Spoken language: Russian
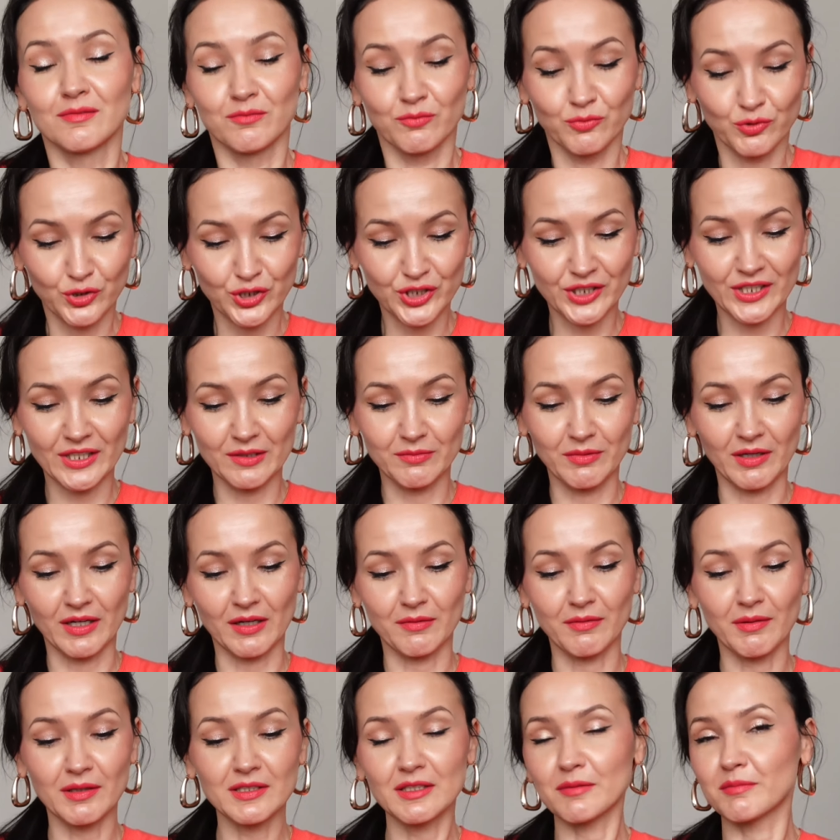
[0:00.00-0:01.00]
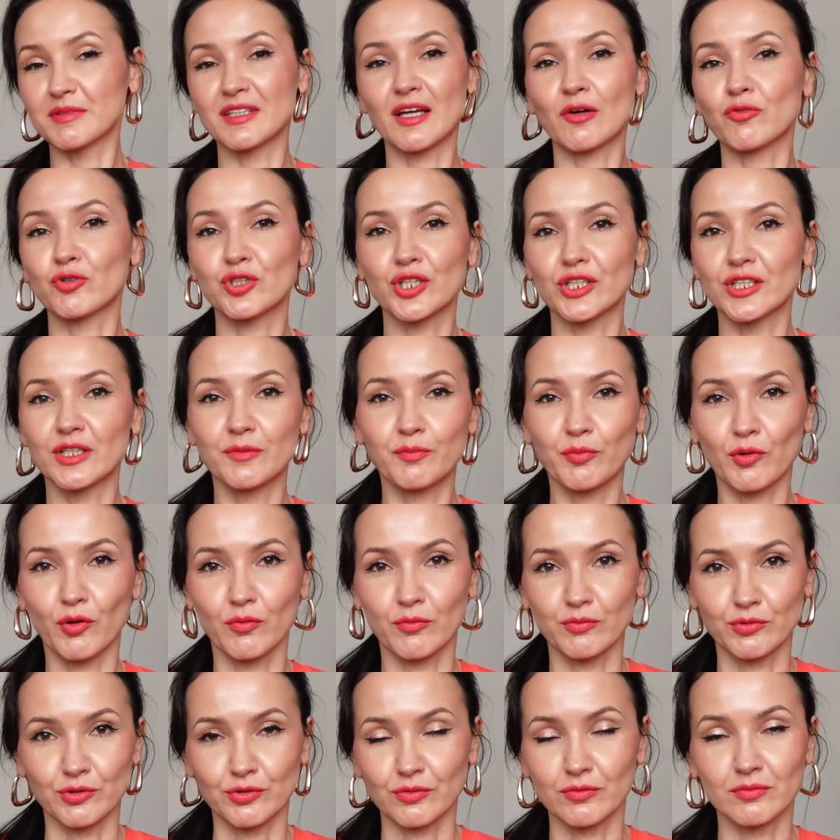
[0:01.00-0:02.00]
мужским ароматом, я уже не
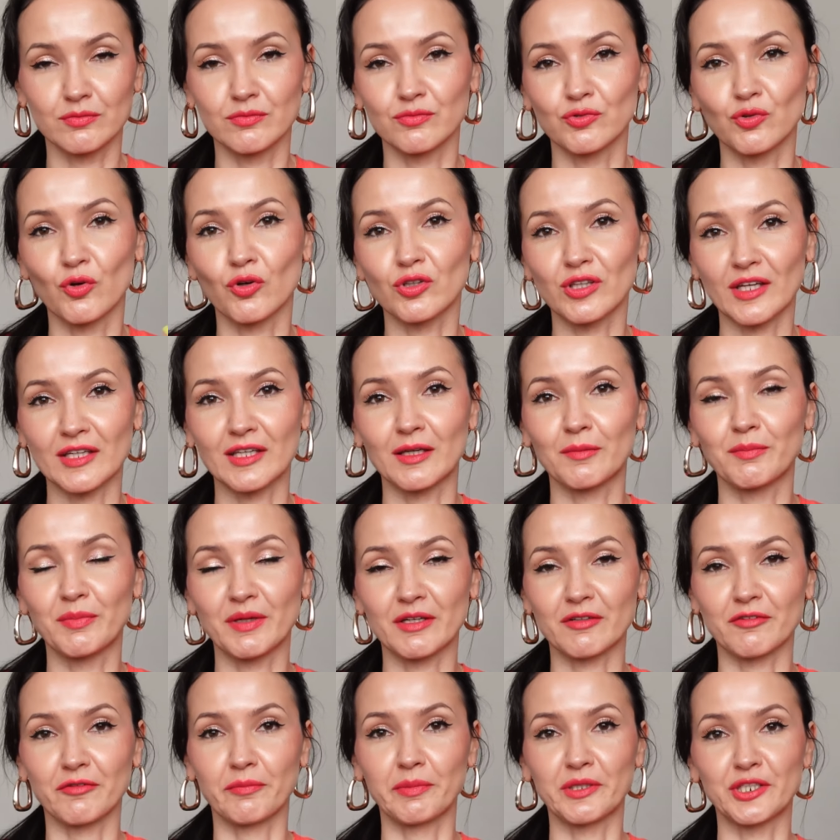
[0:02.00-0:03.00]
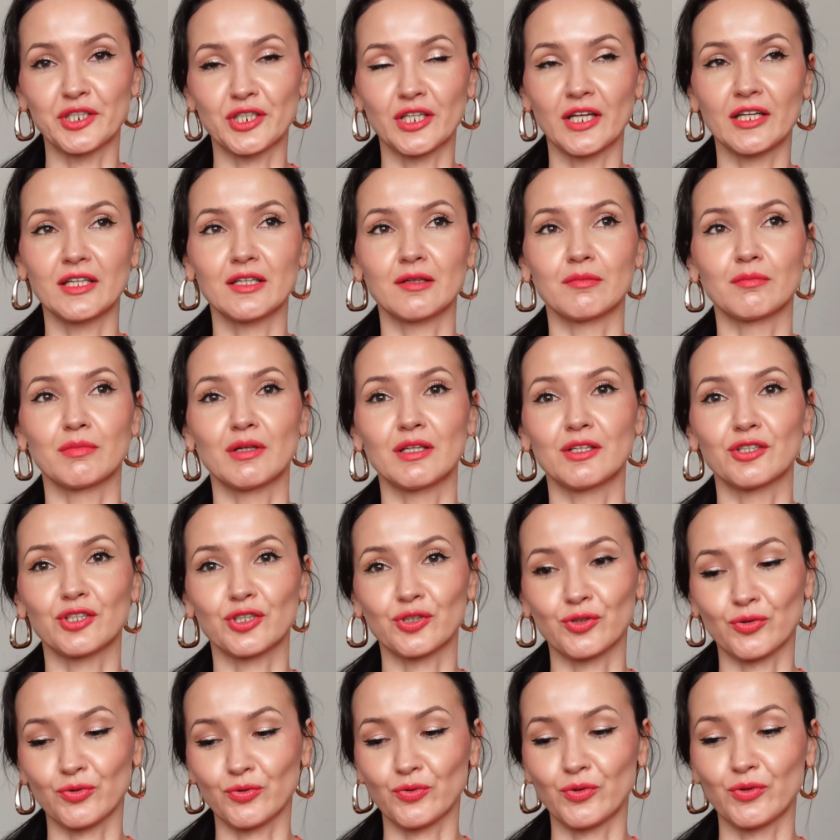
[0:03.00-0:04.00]
помню. Но такие первые впечатления были,
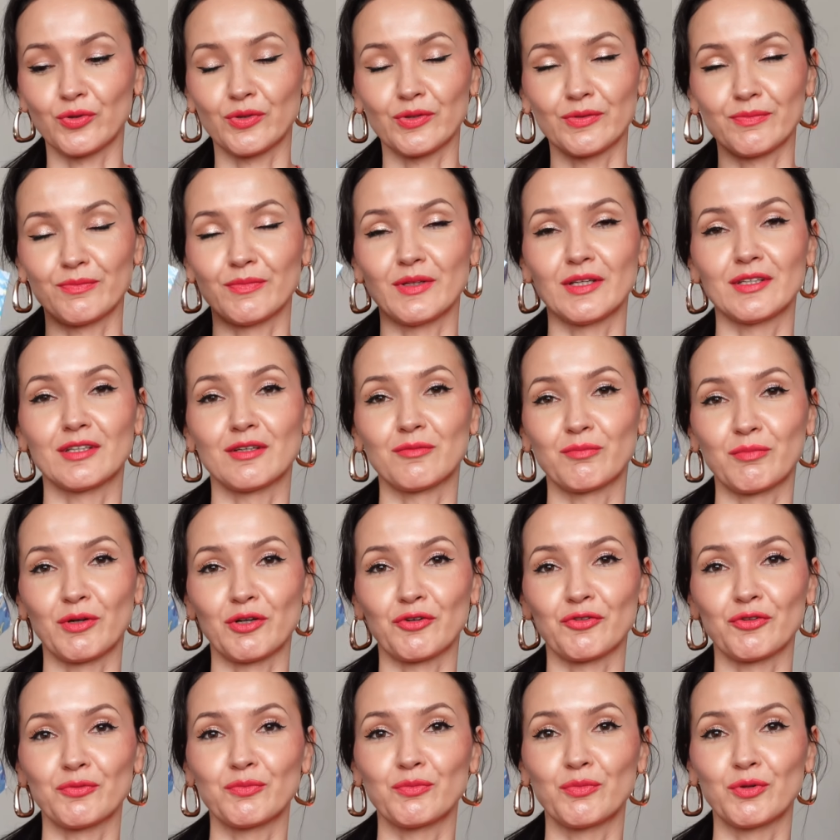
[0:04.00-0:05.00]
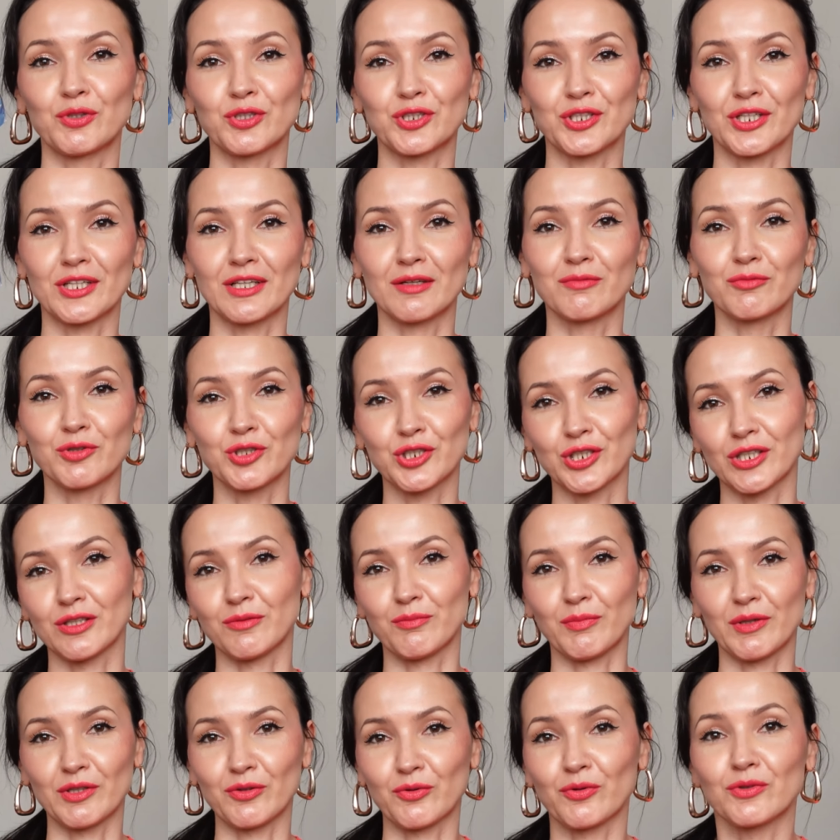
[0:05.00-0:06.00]
что этот парфюм больше для
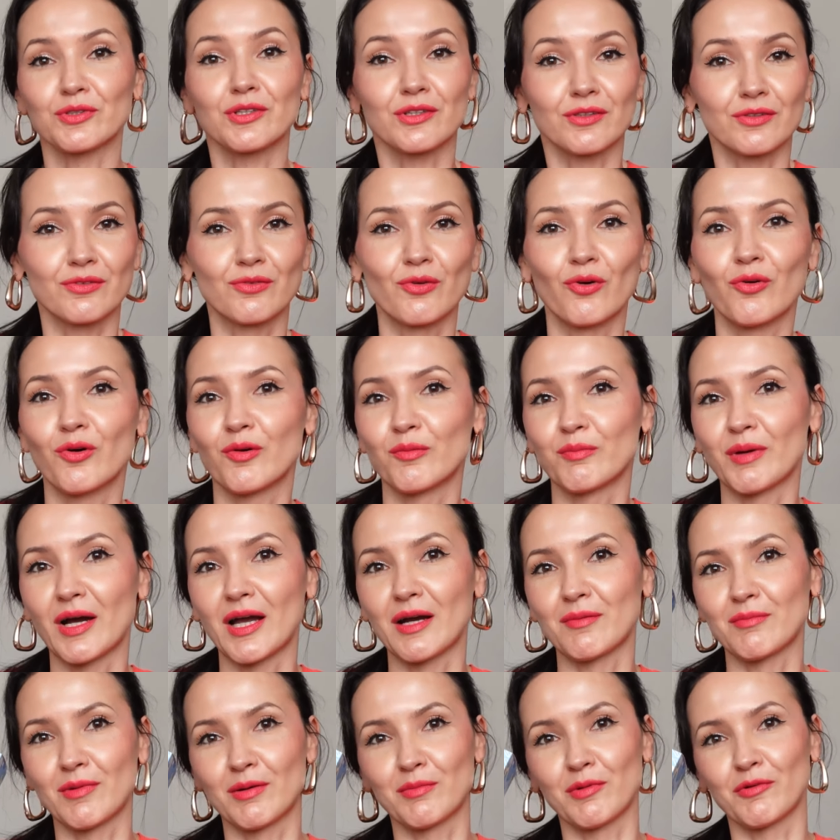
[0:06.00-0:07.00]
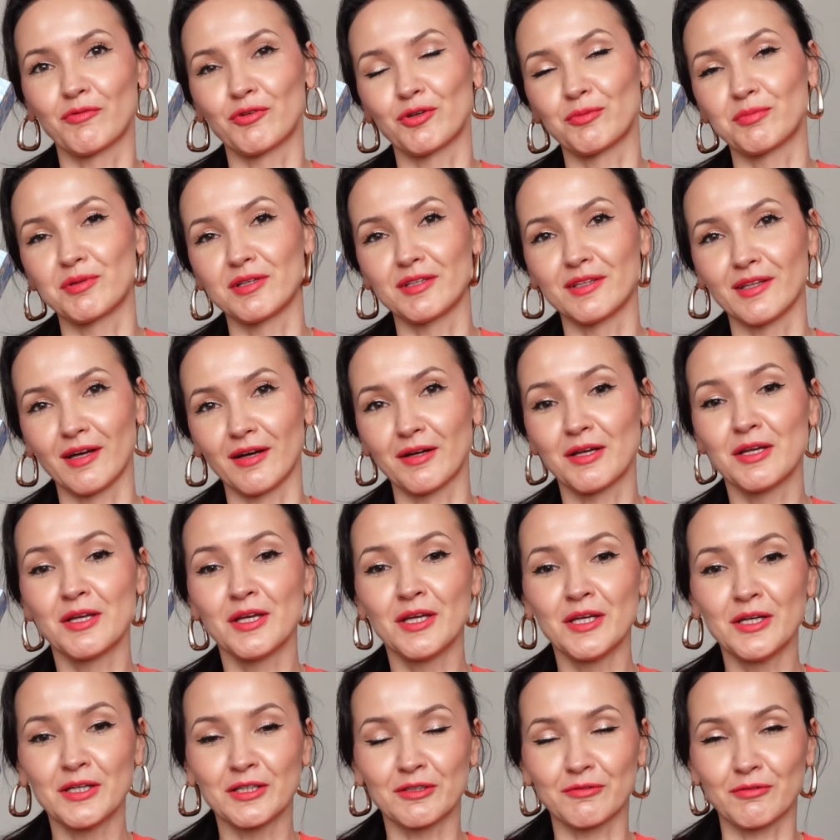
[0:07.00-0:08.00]
мужчин подходит, но моя мама влюблена,
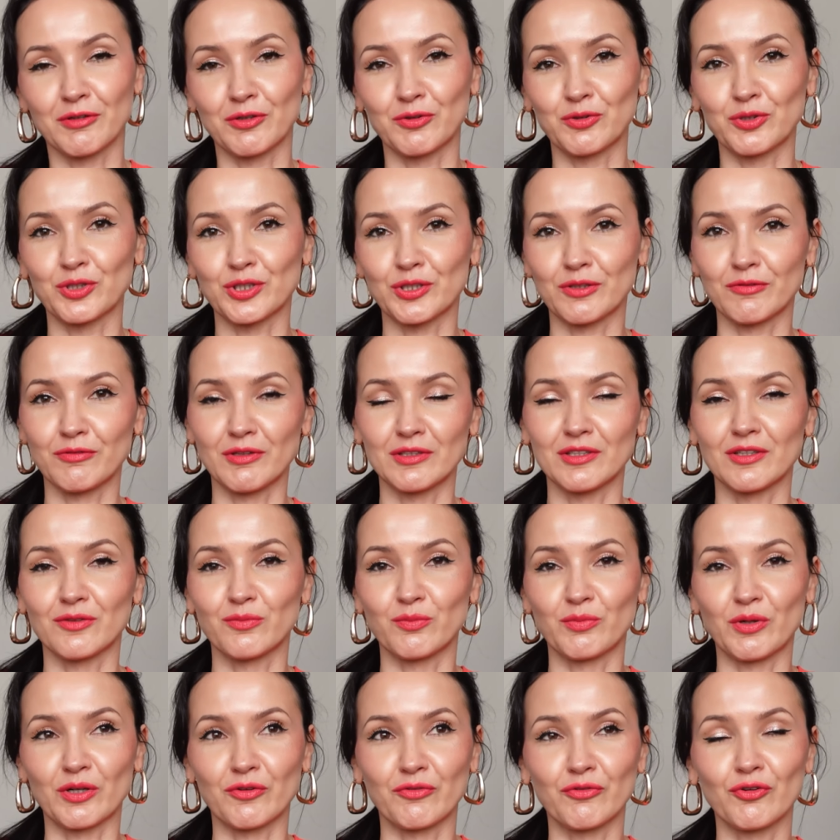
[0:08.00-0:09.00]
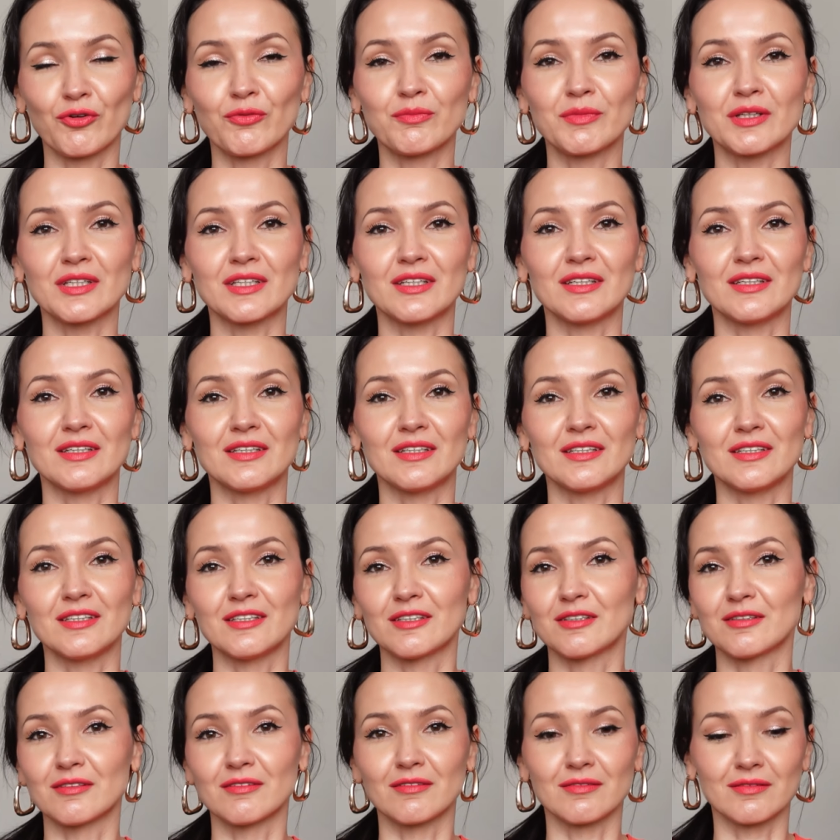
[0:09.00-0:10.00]
говорю уже в этот парфюм,
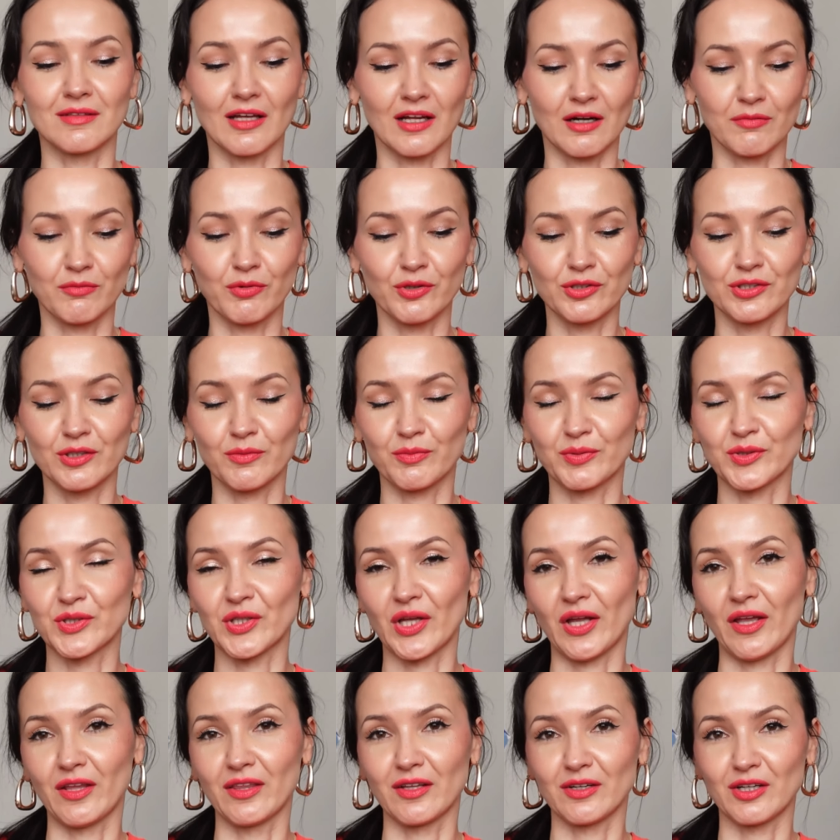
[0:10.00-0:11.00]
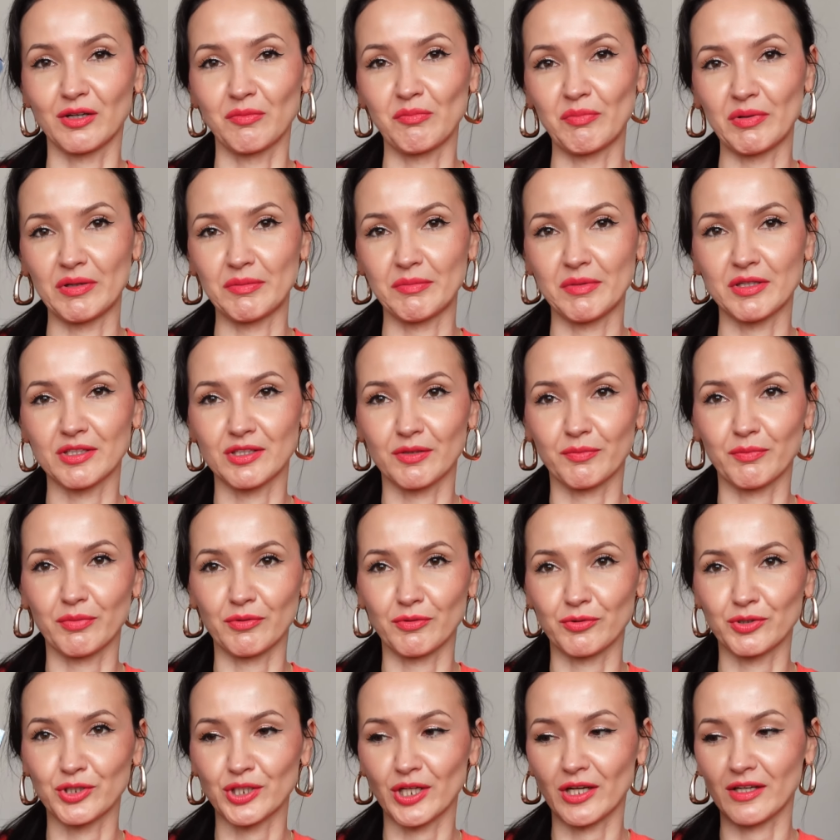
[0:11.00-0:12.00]
и на работе постоянно комплименты
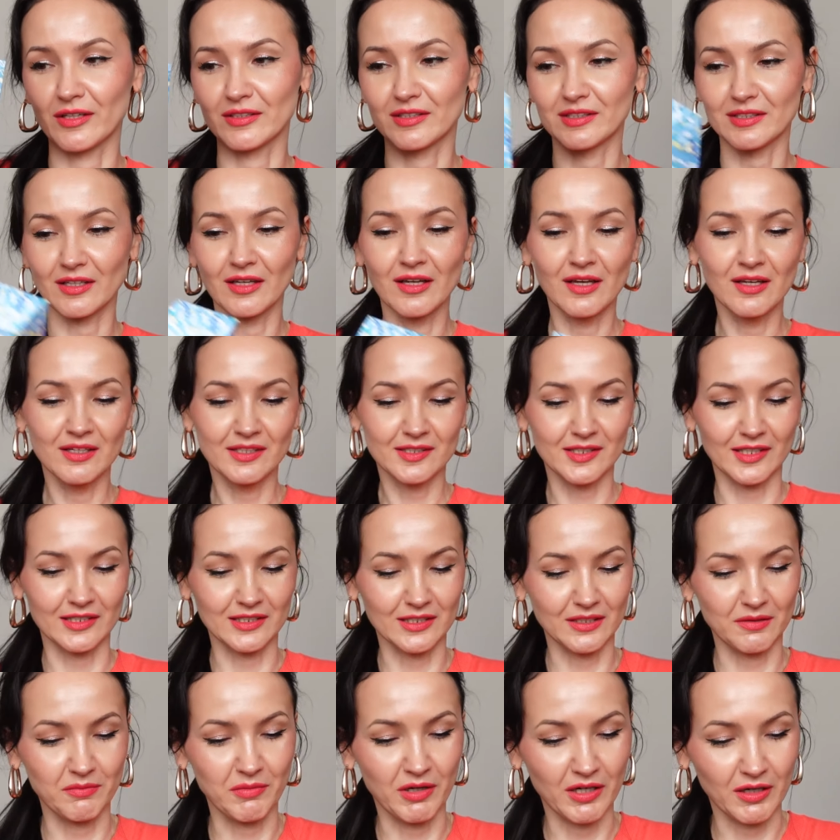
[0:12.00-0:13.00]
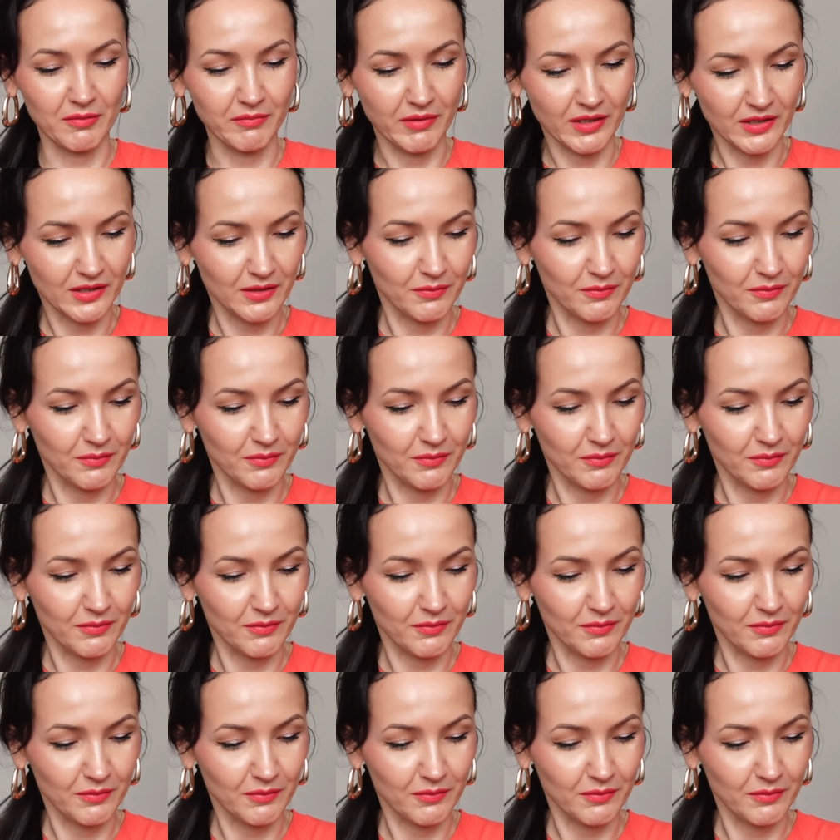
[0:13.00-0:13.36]
получает с этим ароматом.